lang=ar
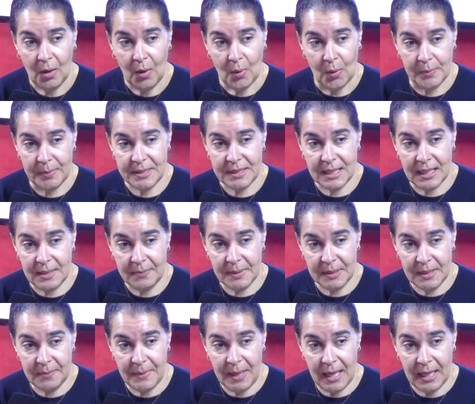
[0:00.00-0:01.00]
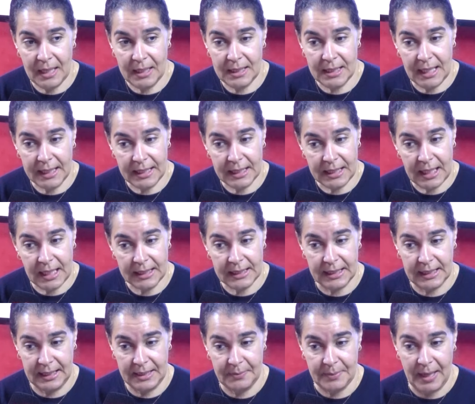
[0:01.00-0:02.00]
وبالتالي مادام الا كان هذا
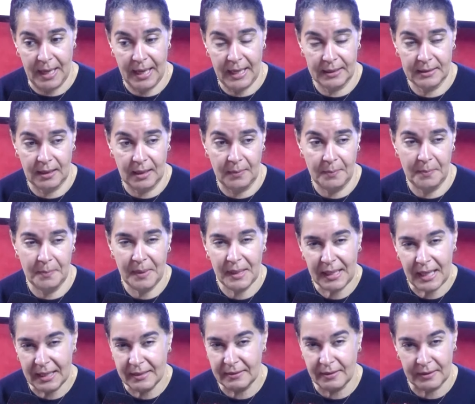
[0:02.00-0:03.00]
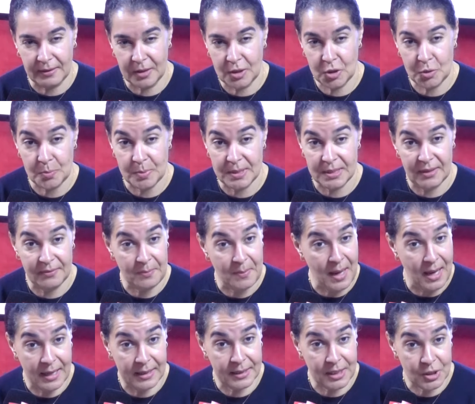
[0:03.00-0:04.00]
العيب هذا ما كيضرنيش بزاف ما
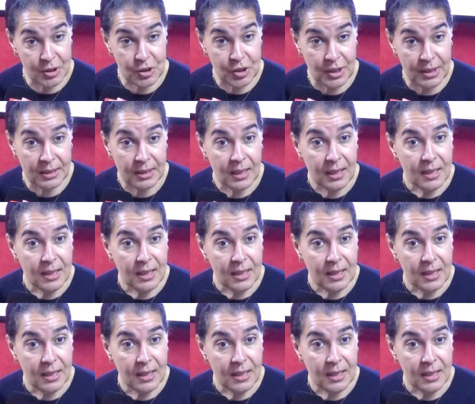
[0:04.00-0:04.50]
انا شيء